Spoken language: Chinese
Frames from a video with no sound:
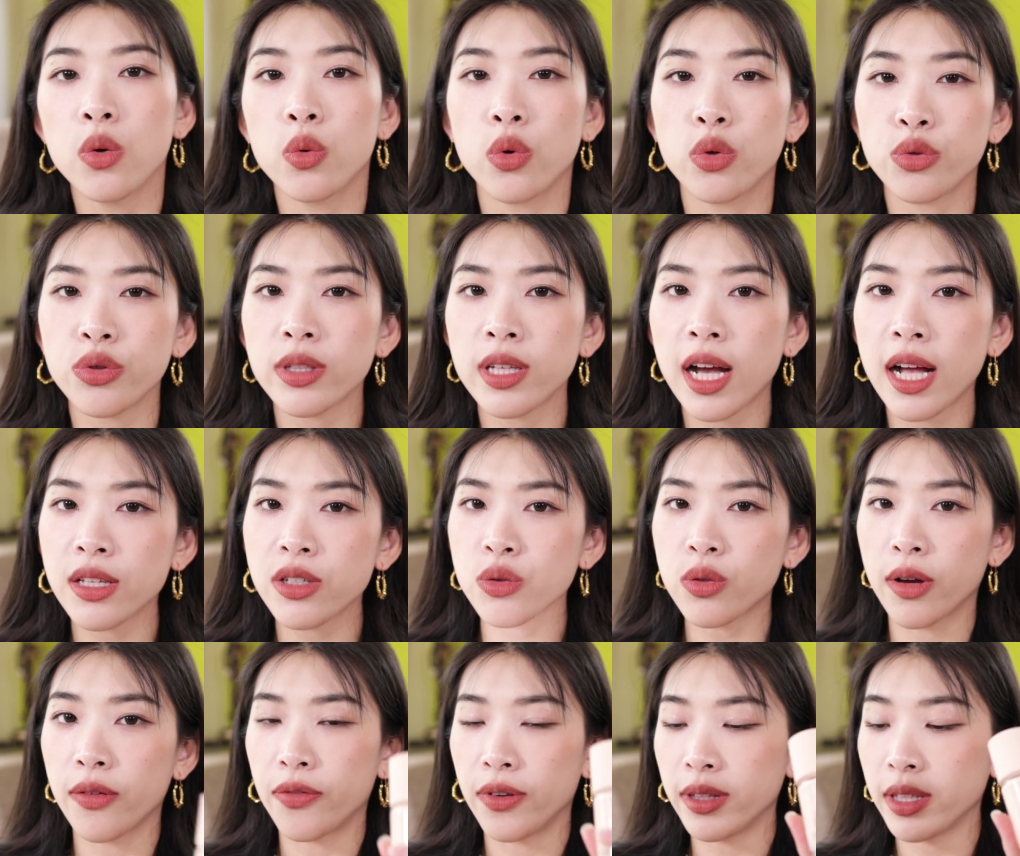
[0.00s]
我觉得它这
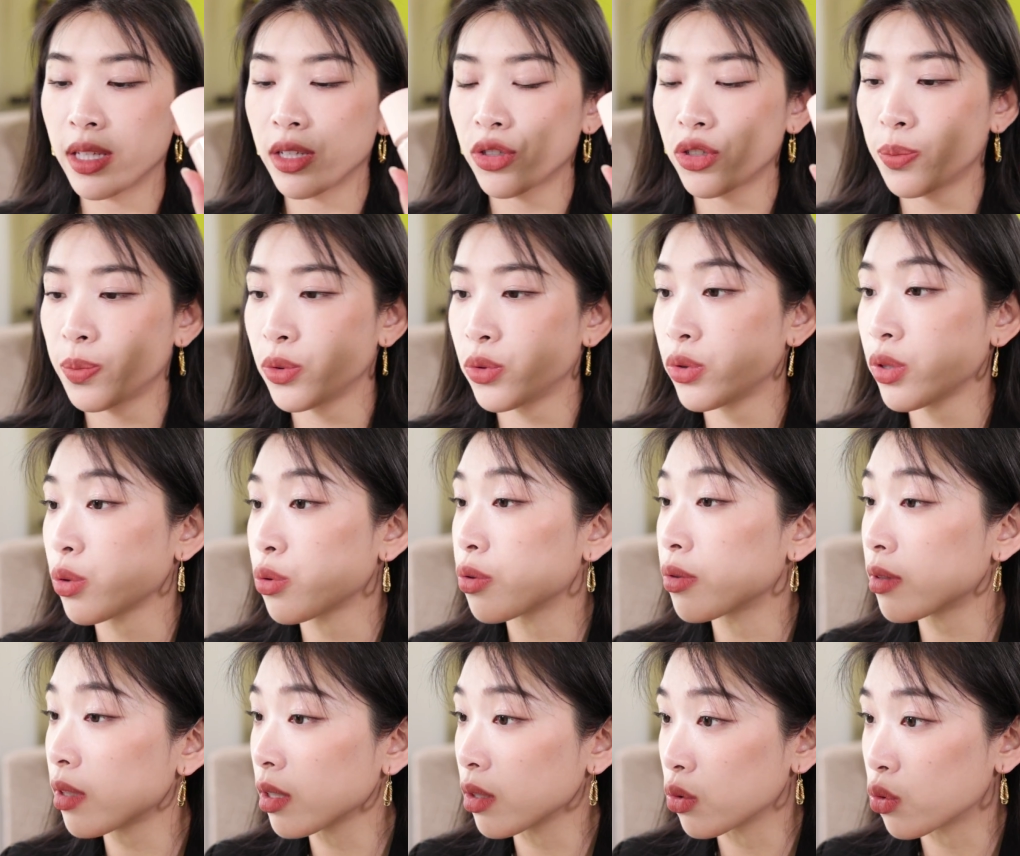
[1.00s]
款粉底也是必须要去
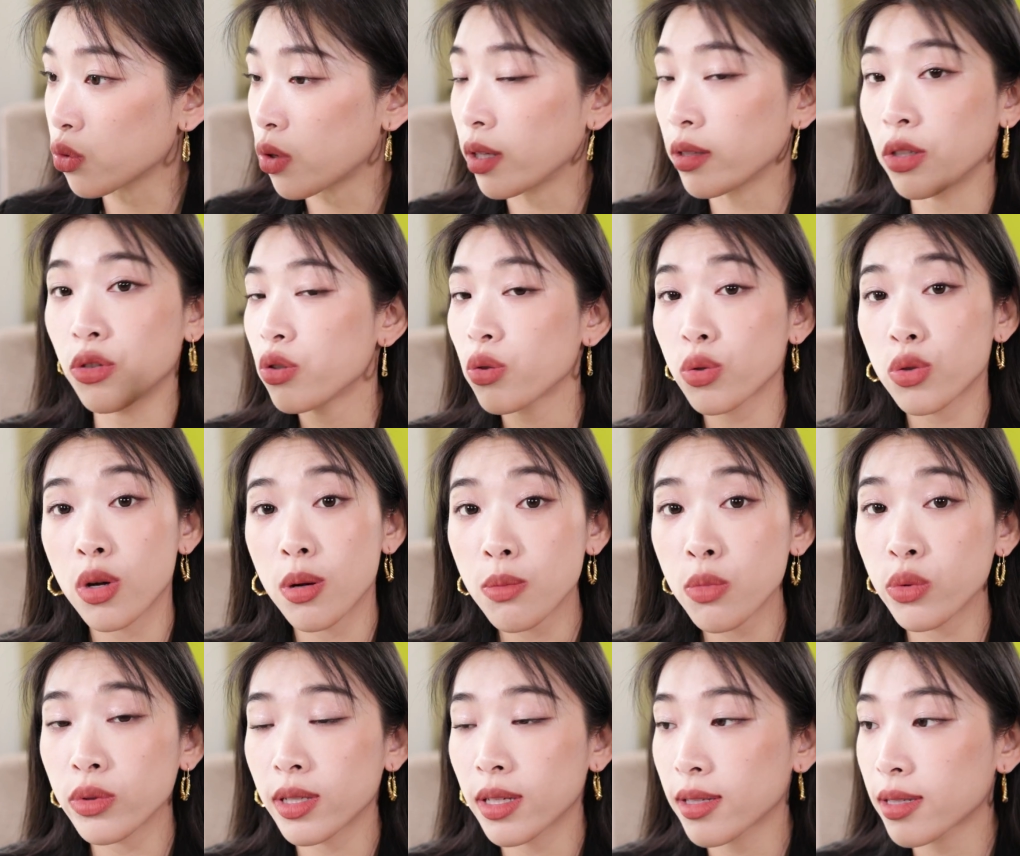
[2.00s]
定妆的。就从
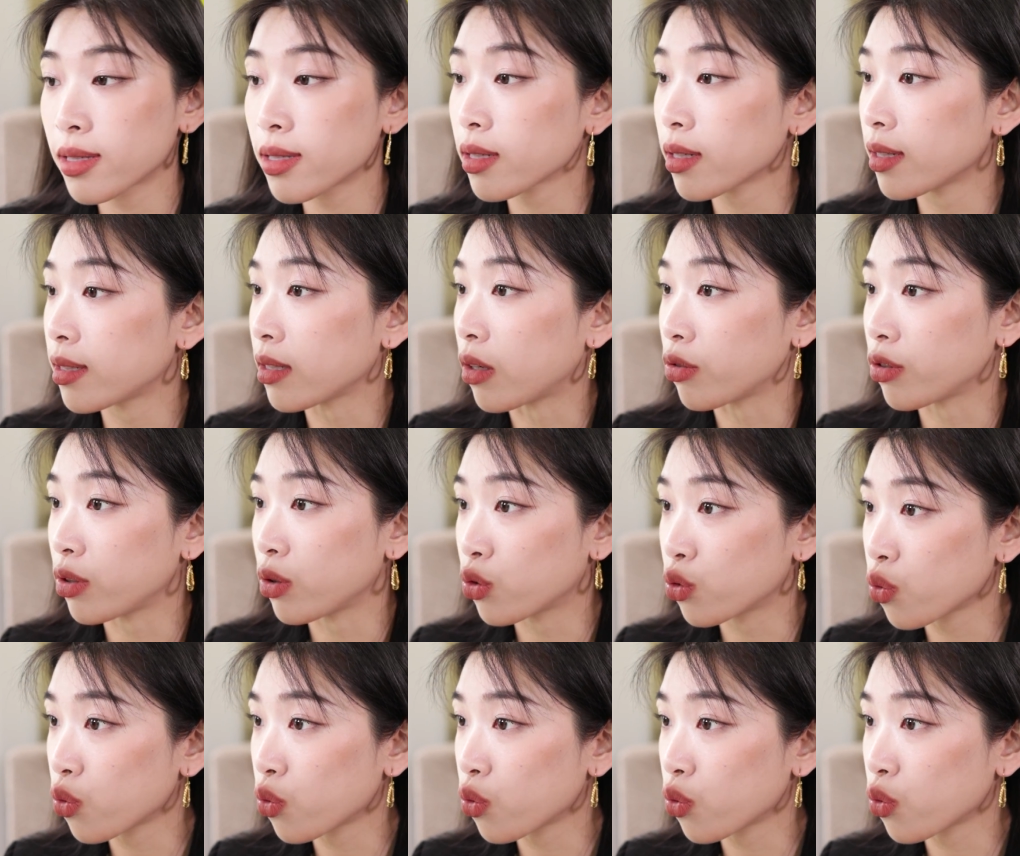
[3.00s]
目前四个小时的